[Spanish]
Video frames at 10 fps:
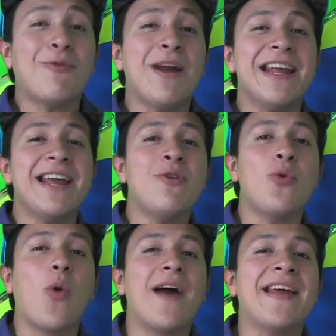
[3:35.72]
cual era
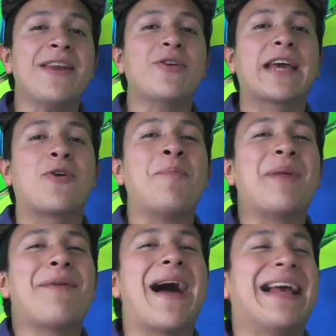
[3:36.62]
un cuaderno que
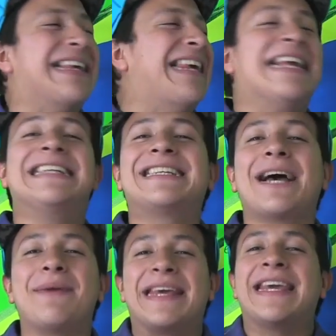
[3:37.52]
compraba quién
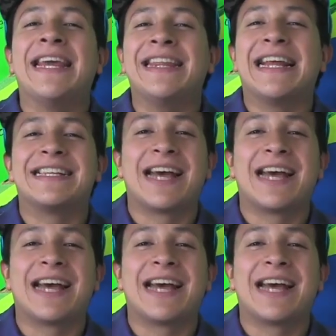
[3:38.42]
sabe quién del